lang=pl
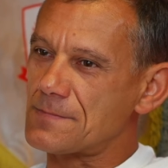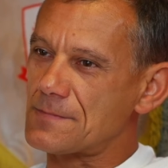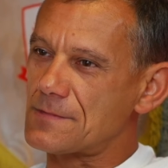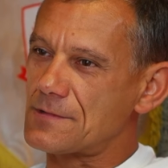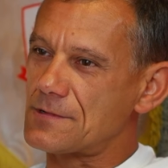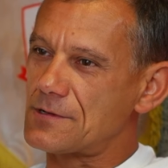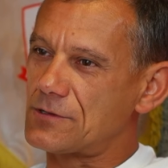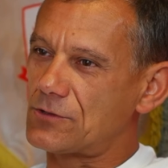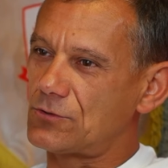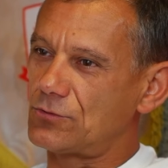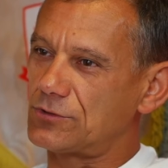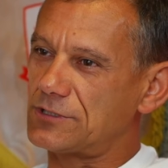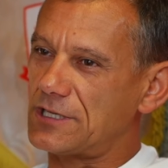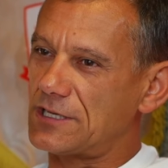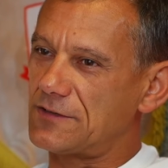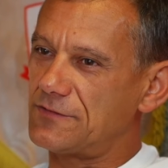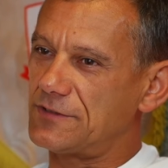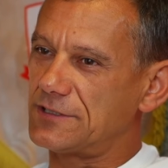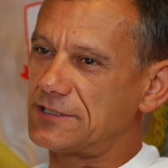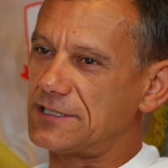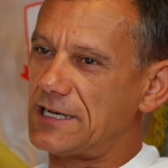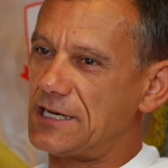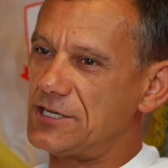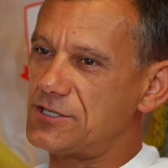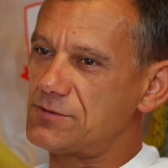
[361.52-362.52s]
mm, tutaj
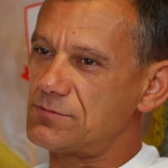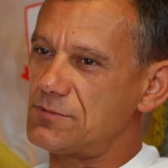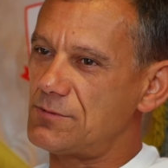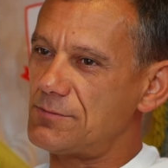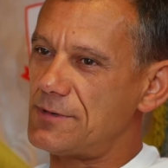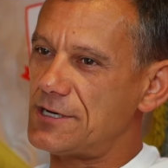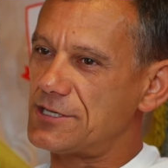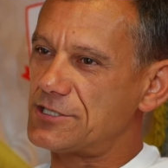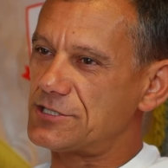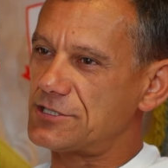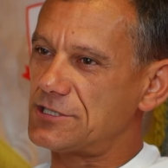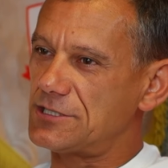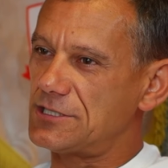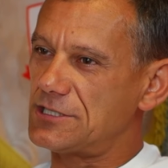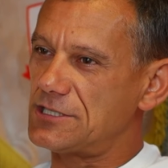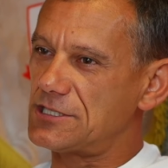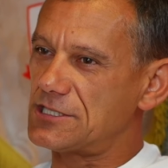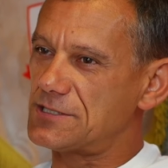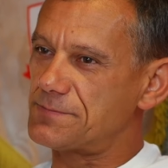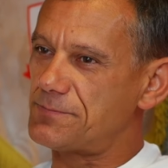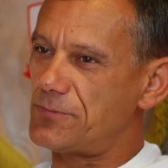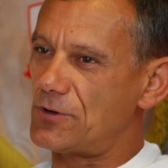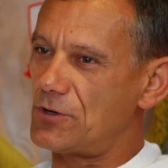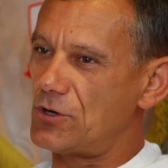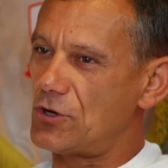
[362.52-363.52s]
wygraliśmy mecz
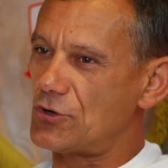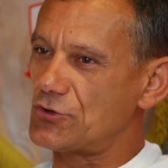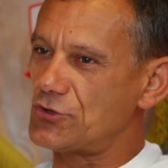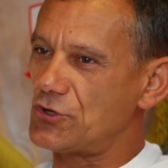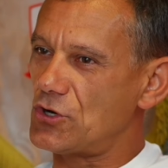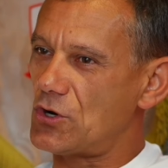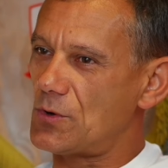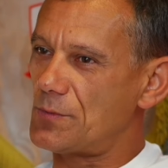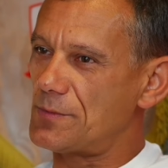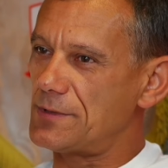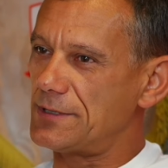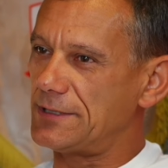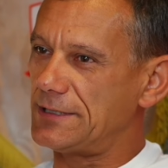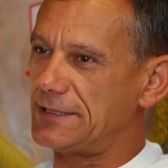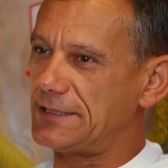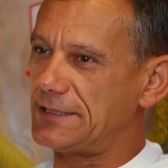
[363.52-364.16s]
z Polonią